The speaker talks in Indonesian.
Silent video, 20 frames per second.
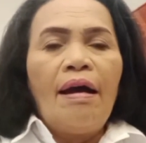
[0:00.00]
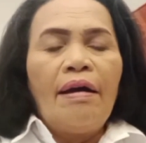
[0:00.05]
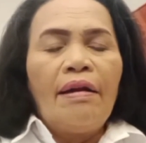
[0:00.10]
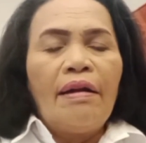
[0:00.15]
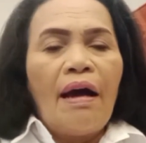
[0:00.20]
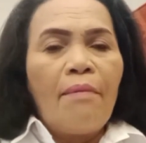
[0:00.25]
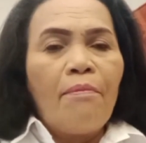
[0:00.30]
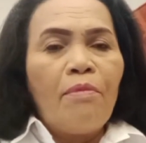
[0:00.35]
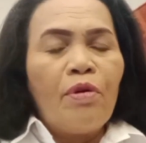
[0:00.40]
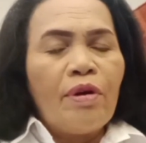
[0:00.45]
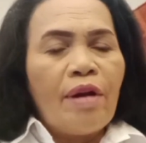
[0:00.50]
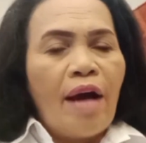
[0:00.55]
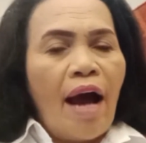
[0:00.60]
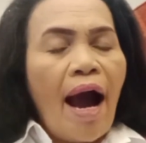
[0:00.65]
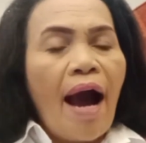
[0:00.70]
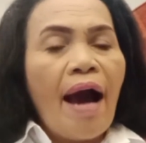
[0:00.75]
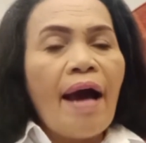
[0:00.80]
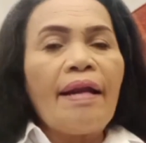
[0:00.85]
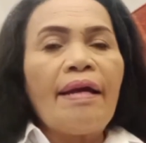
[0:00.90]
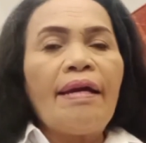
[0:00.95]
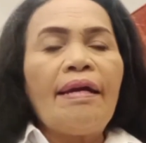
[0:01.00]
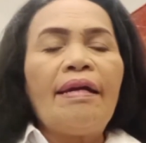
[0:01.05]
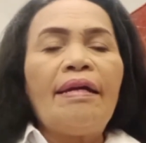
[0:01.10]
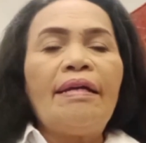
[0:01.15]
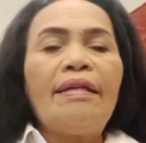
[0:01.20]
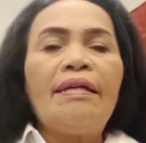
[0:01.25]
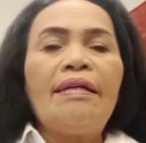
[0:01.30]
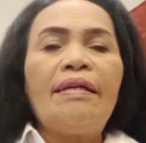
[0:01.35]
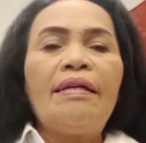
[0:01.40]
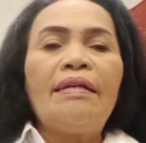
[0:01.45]
Namun, hari
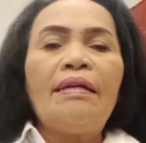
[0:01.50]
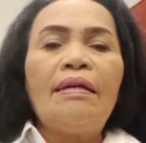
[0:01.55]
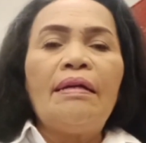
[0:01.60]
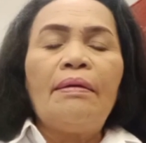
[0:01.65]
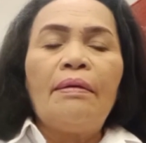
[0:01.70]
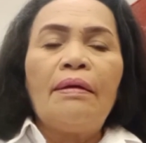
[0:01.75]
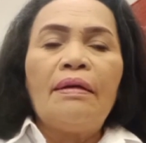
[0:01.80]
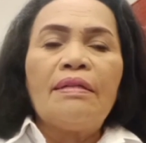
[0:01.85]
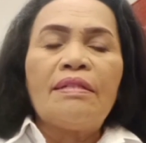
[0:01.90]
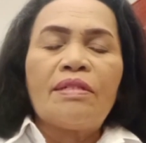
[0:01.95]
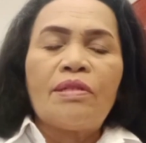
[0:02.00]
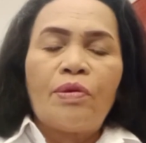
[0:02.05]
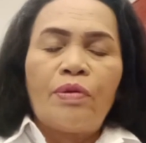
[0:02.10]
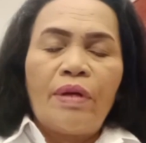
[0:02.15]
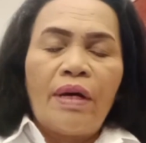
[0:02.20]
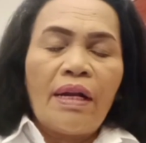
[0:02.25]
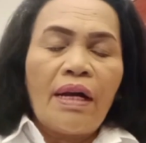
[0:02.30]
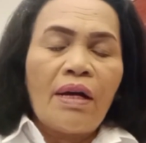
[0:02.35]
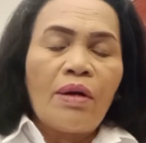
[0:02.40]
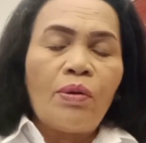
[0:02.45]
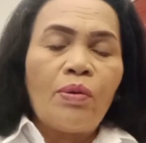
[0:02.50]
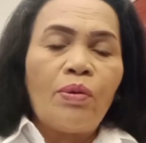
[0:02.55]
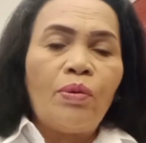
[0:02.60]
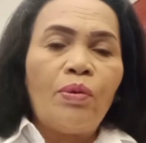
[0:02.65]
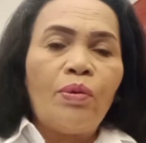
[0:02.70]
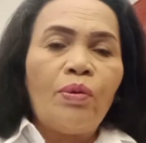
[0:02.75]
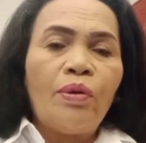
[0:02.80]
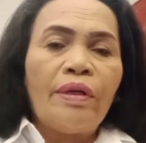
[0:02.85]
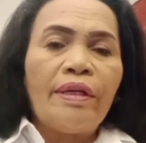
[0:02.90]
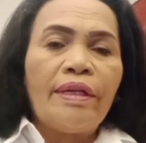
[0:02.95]
ini,
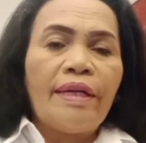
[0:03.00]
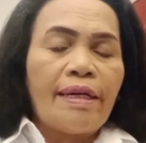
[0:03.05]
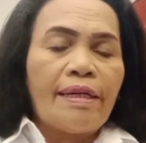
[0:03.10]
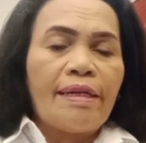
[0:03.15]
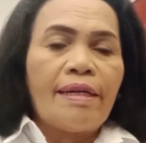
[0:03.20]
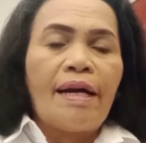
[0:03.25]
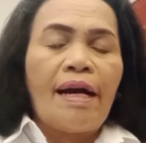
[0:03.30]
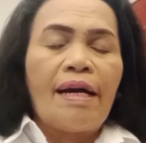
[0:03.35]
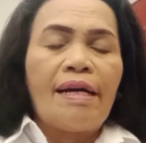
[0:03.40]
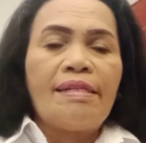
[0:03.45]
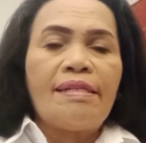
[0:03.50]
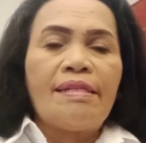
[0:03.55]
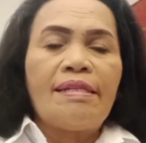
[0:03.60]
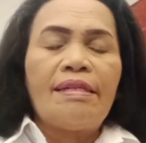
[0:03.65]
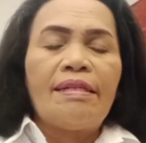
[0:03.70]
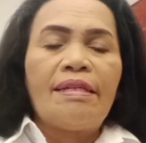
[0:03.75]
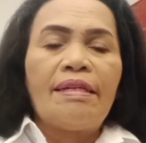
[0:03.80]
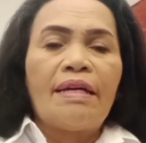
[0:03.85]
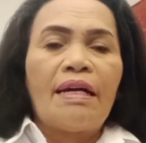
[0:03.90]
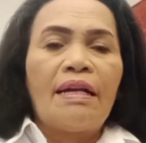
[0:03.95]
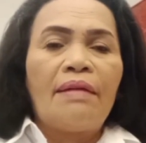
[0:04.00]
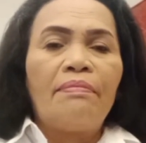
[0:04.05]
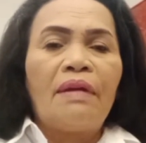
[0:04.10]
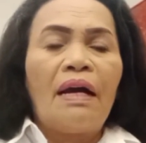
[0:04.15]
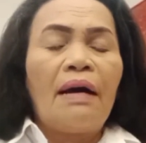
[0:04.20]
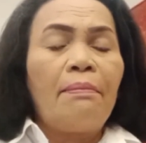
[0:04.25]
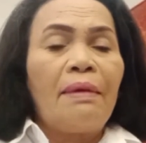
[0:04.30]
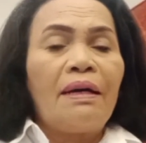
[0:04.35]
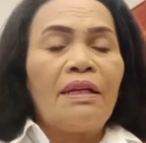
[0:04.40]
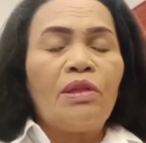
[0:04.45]
saudaraku yang kekasih di dalam
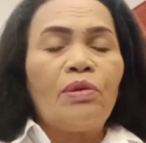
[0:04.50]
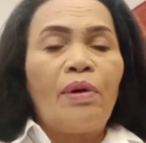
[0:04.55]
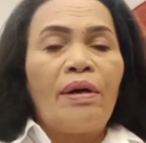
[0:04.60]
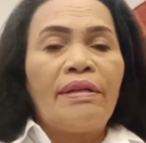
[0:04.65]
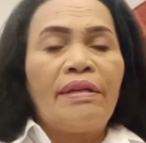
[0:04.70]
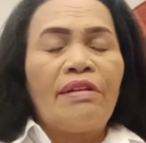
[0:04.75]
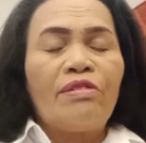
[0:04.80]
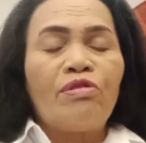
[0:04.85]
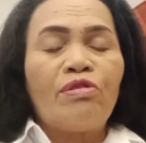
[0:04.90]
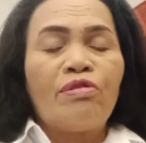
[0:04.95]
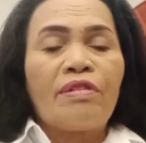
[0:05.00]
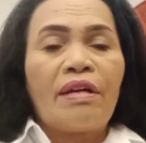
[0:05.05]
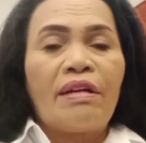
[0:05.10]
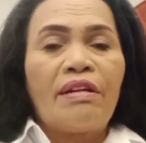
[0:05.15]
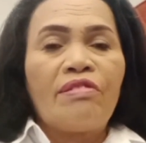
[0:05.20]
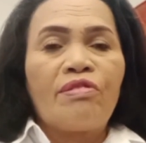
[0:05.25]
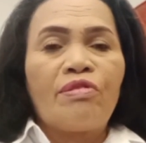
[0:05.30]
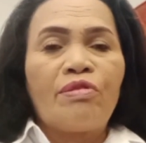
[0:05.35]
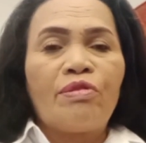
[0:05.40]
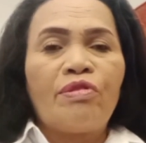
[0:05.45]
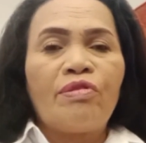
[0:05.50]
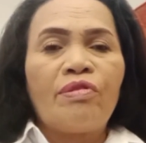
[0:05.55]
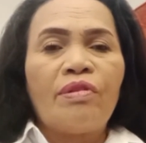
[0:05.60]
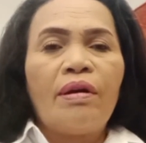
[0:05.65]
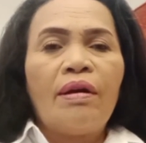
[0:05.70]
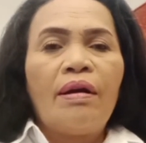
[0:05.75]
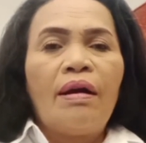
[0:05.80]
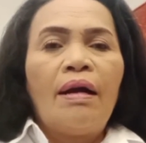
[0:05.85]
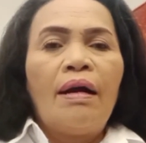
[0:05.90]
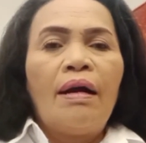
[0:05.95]
nama Tuhan Yesus Kristus,